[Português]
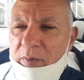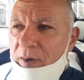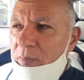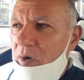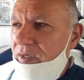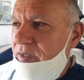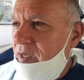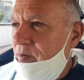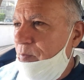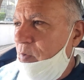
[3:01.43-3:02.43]
é uma bosta,
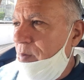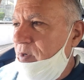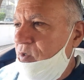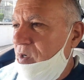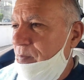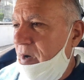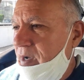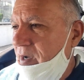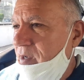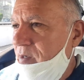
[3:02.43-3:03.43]
né? Pobre sonha pra
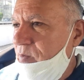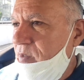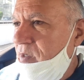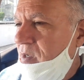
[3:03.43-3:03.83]
caramba.